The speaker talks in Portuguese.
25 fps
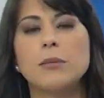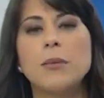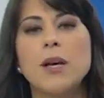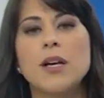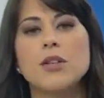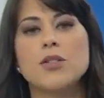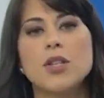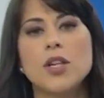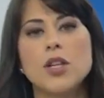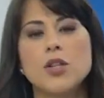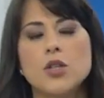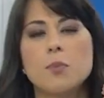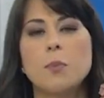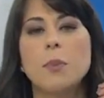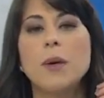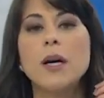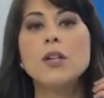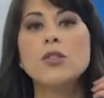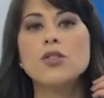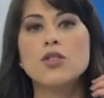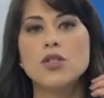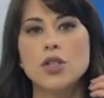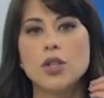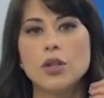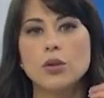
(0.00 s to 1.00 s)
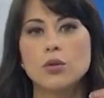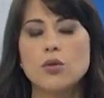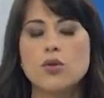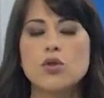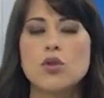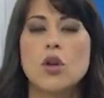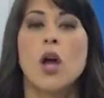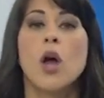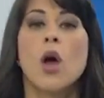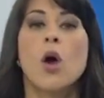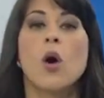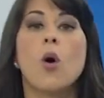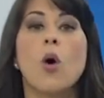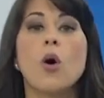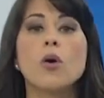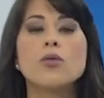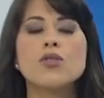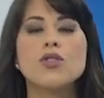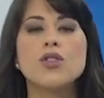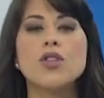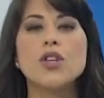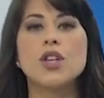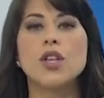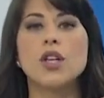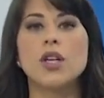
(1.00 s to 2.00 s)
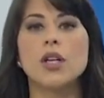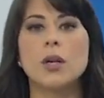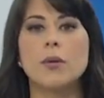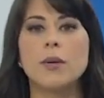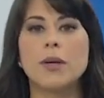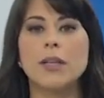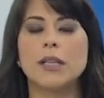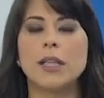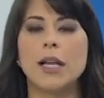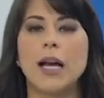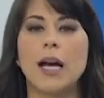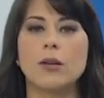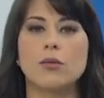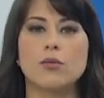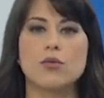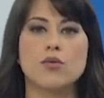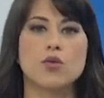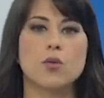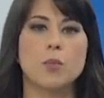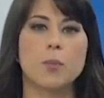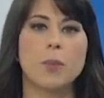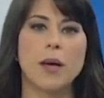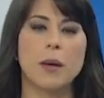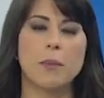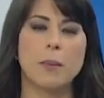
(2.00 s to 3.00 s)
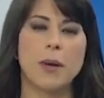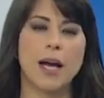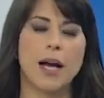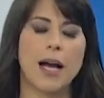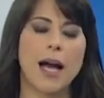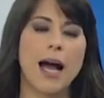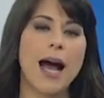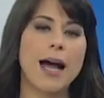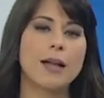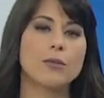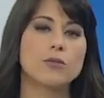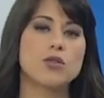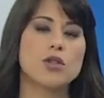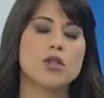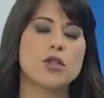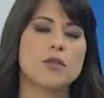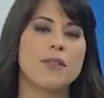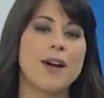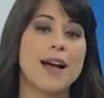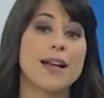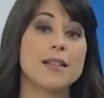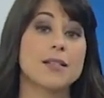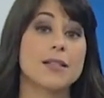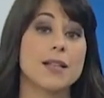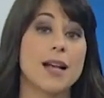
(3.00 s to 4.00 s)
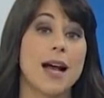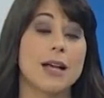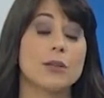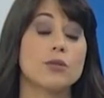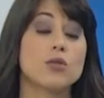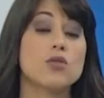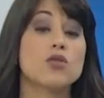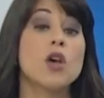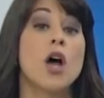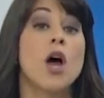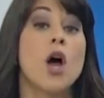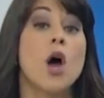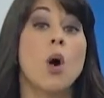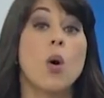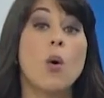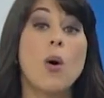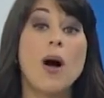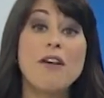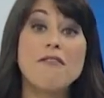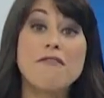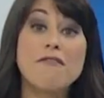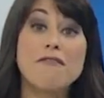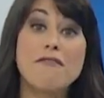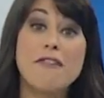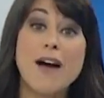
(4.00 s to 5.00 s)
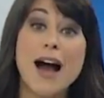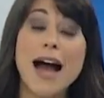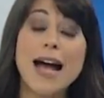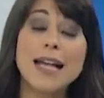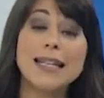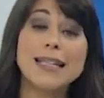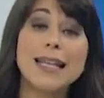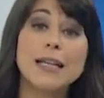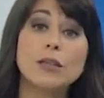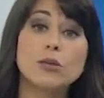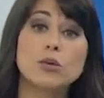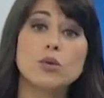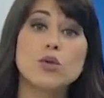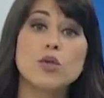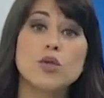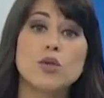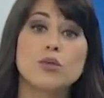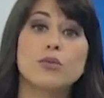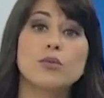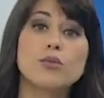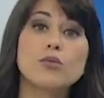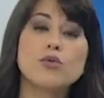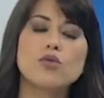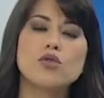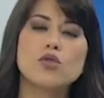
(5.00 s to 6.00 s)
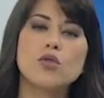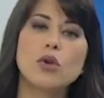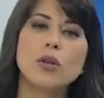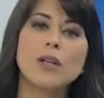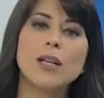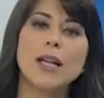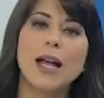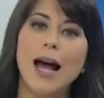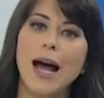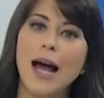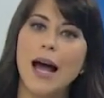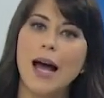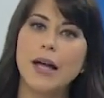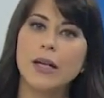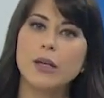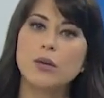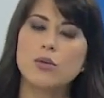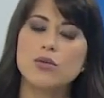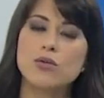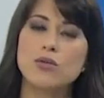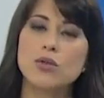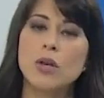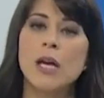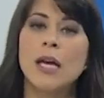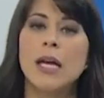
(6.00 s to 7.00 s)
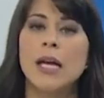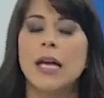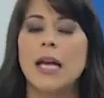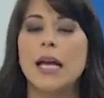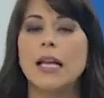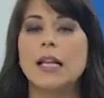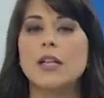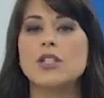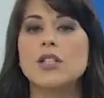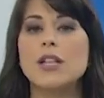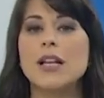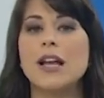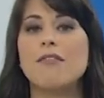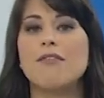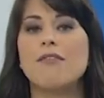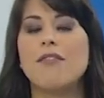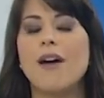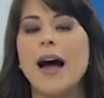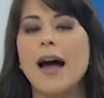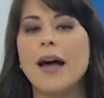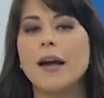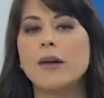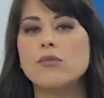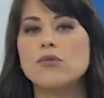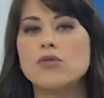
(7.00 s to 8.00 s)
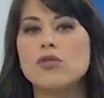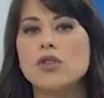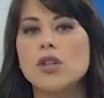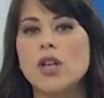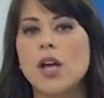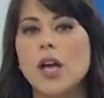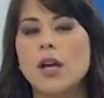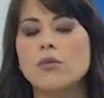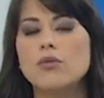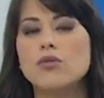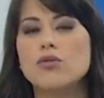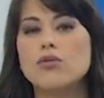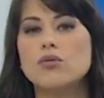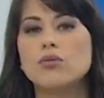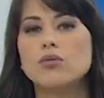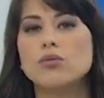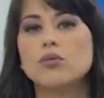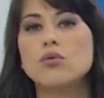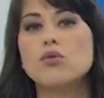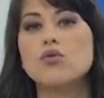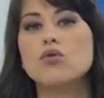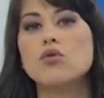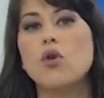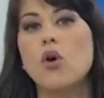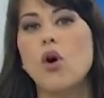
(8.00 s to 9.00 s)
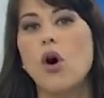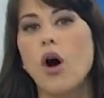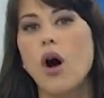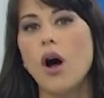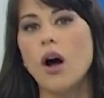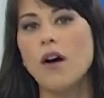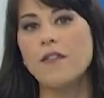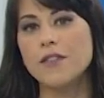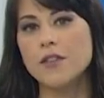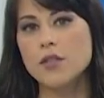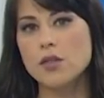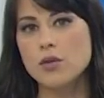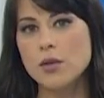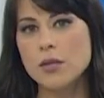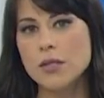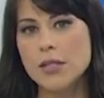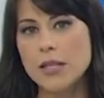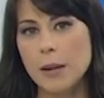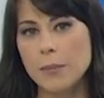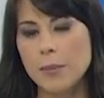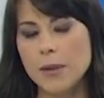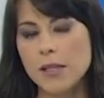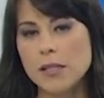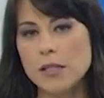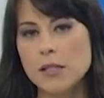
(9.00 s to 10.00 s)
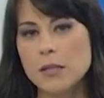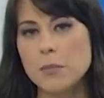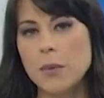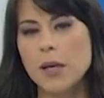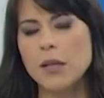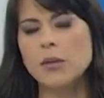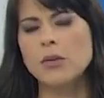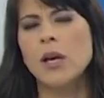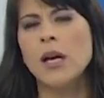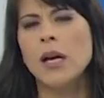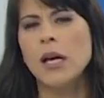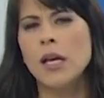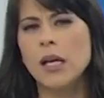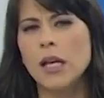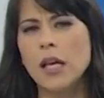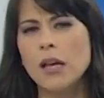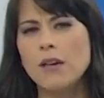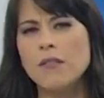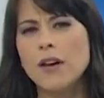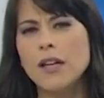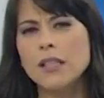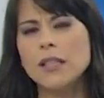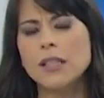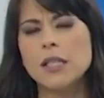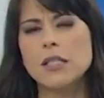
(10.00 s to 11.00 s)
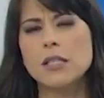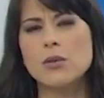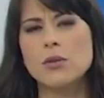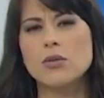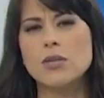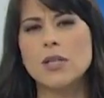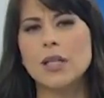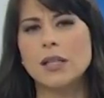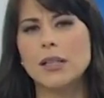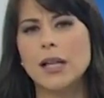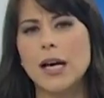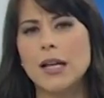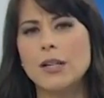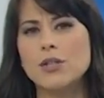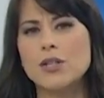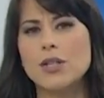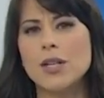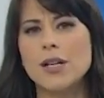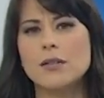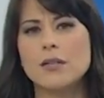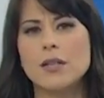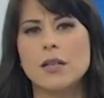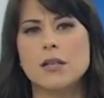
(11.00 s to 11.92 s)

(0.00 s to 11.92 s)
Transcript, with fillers: minha gente, bandidos conseguiram entrar num supermercado disfarçados com a farda dos funcionários. Eles levaram dinheiro de um dos cofres do estabelecimento. Quem vai trazer os detalhes dessa